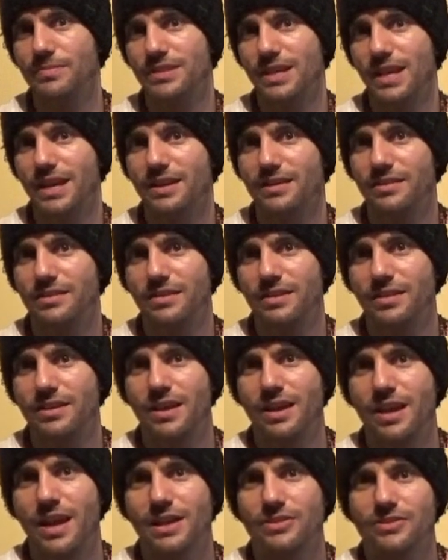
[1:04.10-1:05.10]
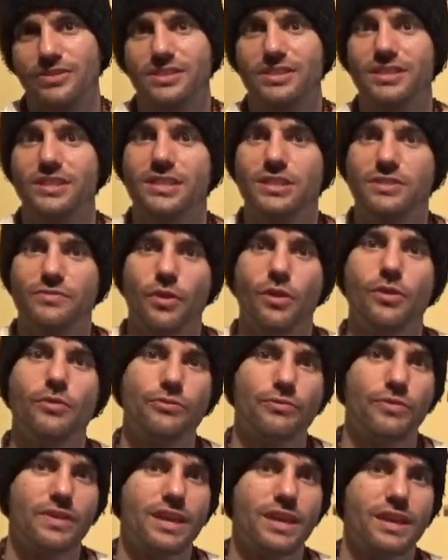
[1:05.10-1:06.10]
sein. Also es sind
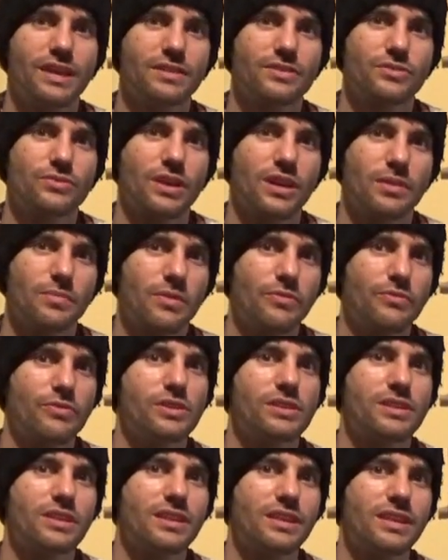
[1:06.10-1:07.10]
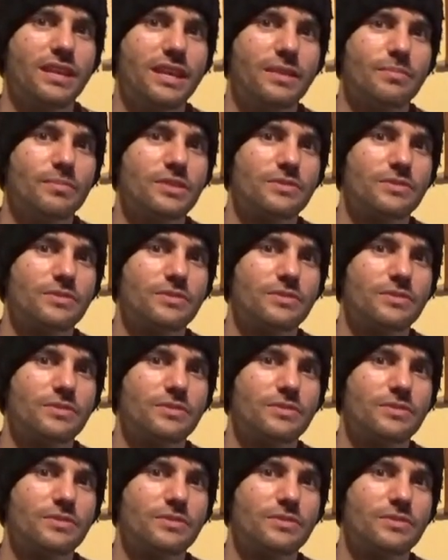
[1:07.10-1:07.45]
zwölf Wege zu einem erfüllteren Leben,